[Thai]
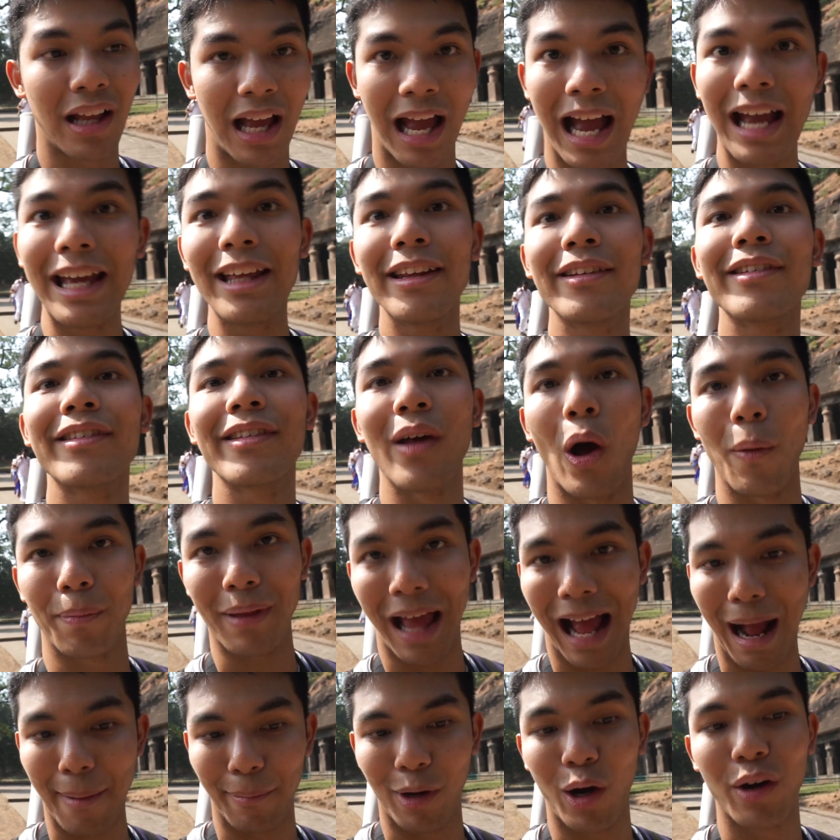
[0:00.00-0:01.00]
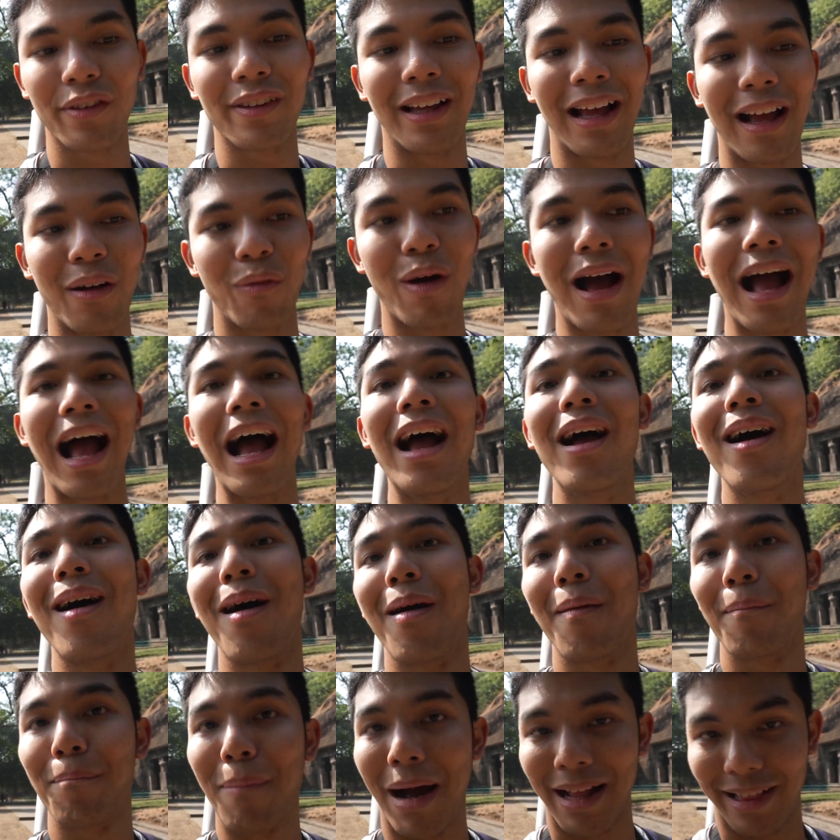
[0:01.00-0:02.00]
ให้สอบถามเขาซะว่า
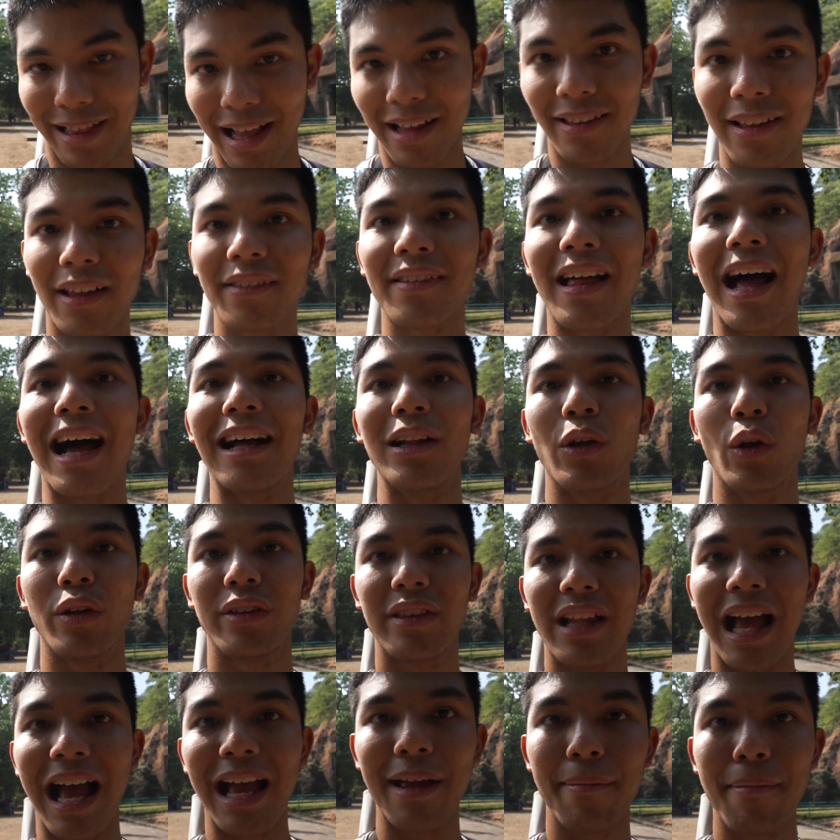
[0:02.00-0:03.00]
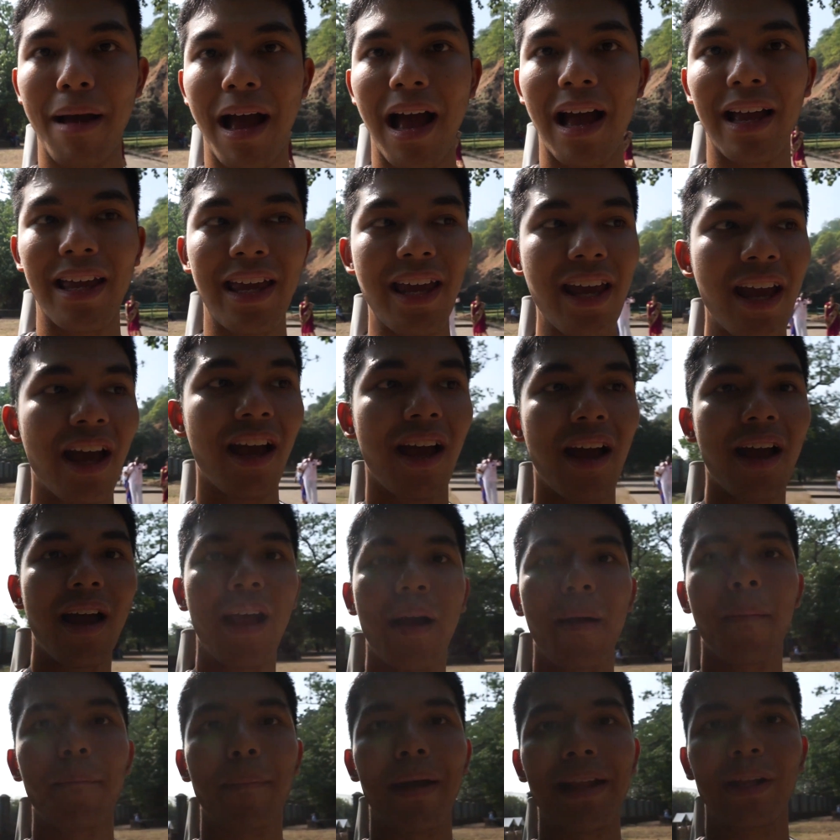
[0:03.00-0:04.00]
บัตรนักศึกษาลดได้ไหม
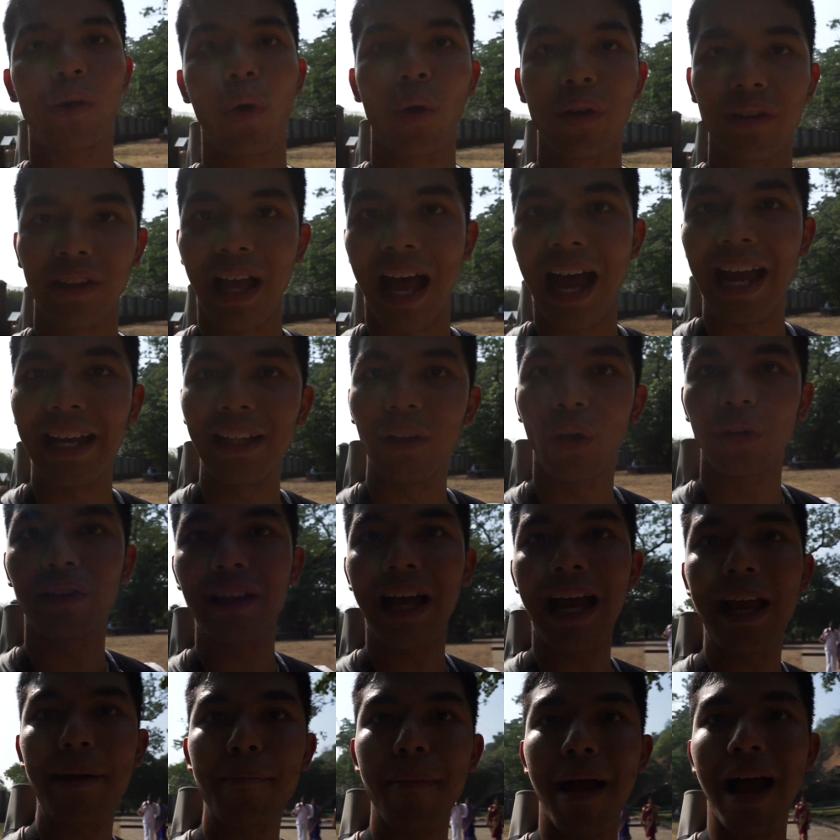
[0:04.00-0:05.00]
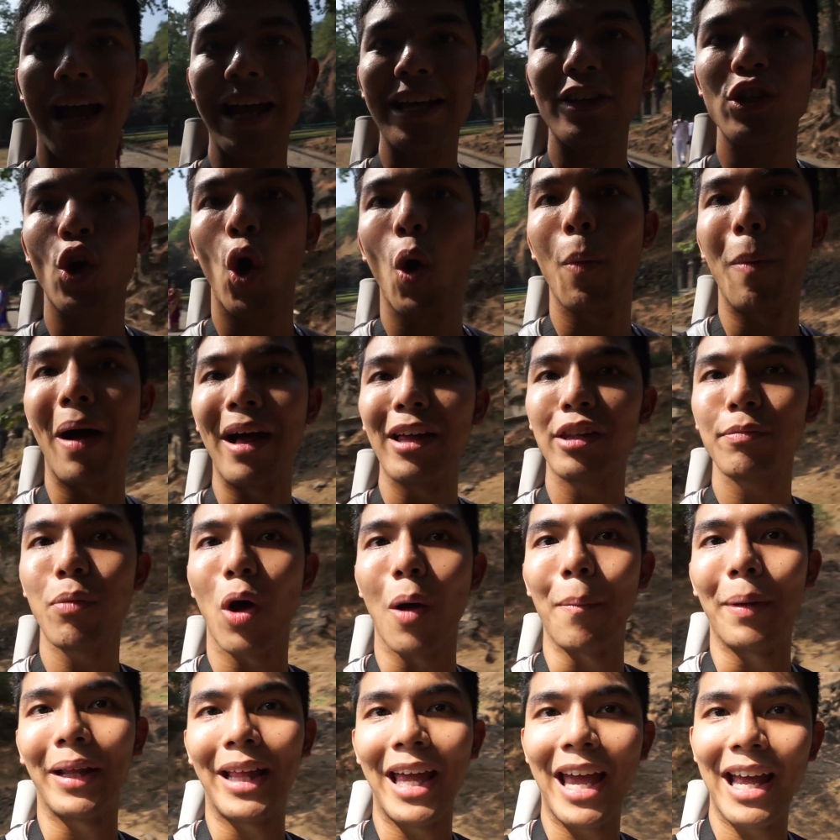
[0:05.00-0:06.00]
เป็นคนไทยลดได้ไหมโชว์พาสปอ
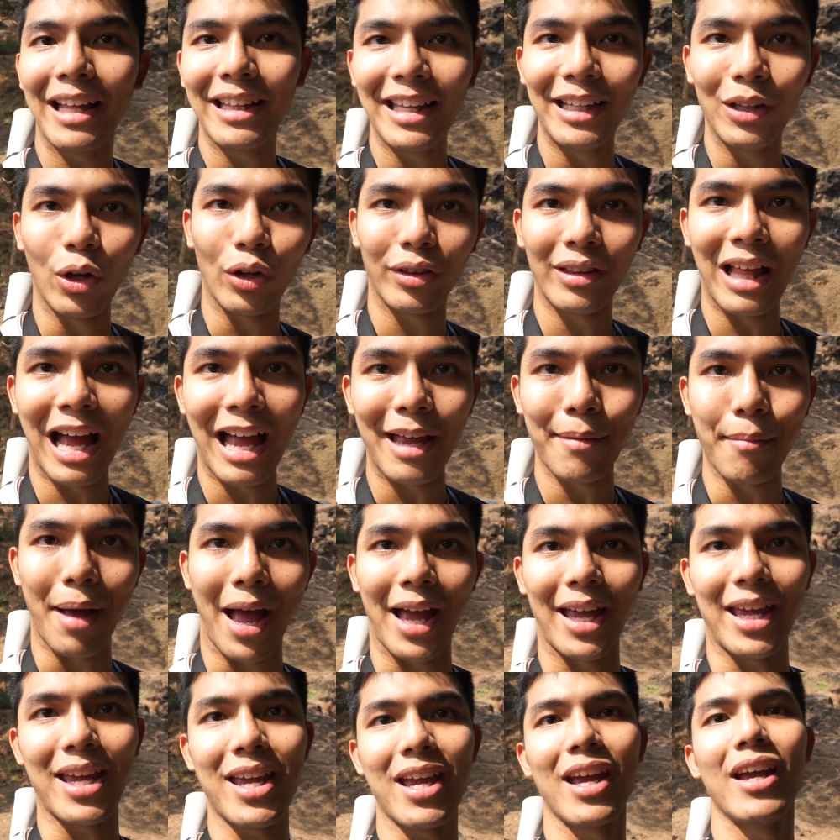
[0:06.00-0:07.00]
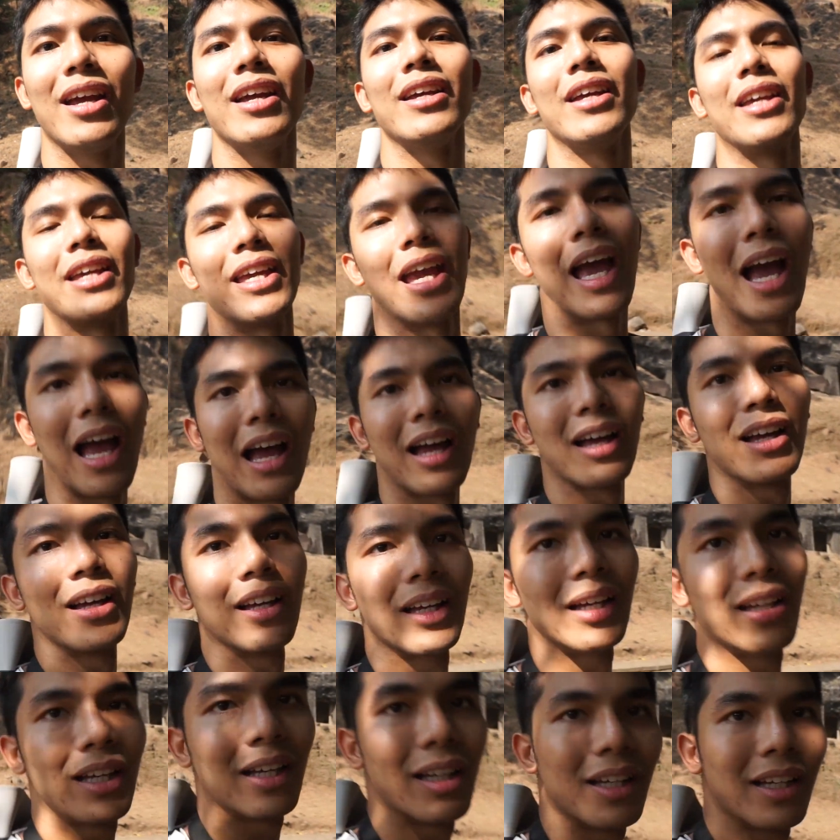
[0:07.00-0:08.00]
ร์ตประเทศนี้ลดได้ไหม อย่างเงี้ย
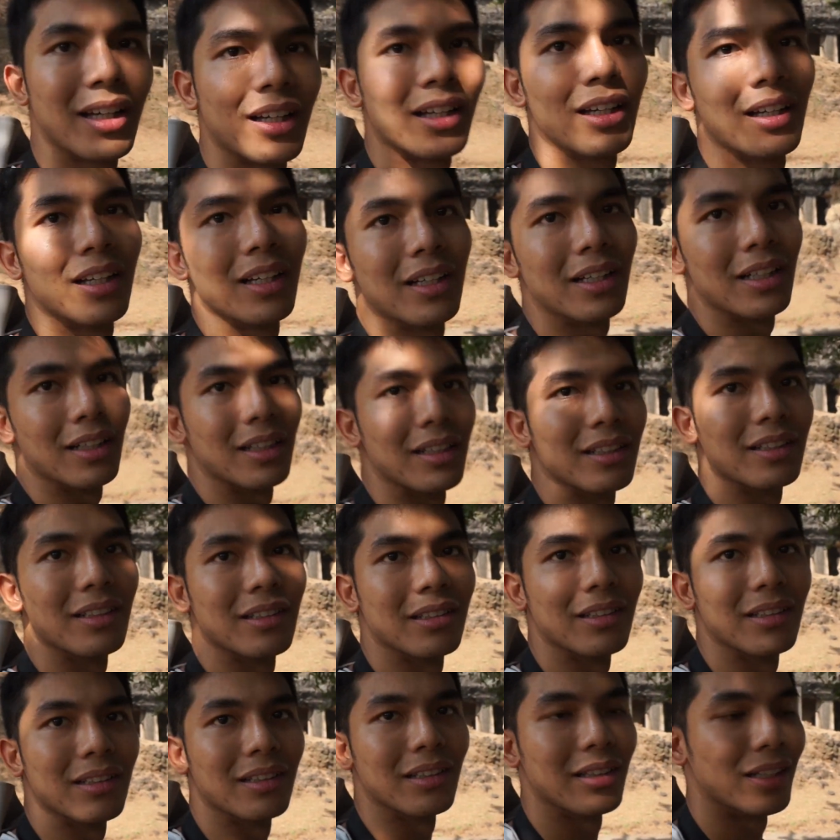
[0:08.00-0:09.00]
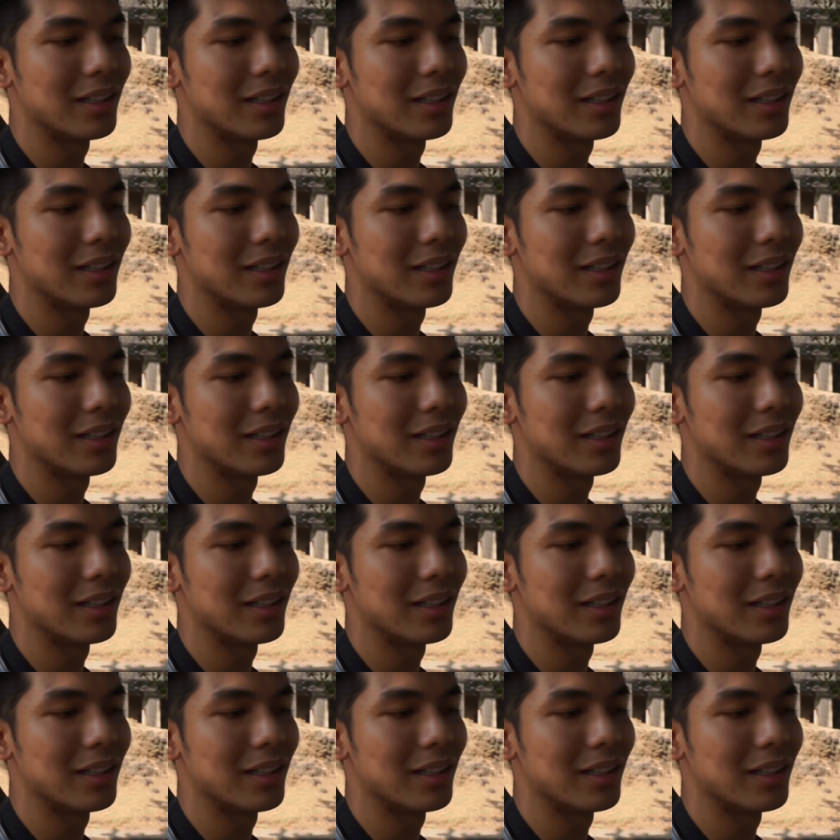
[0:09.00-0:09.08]
เออ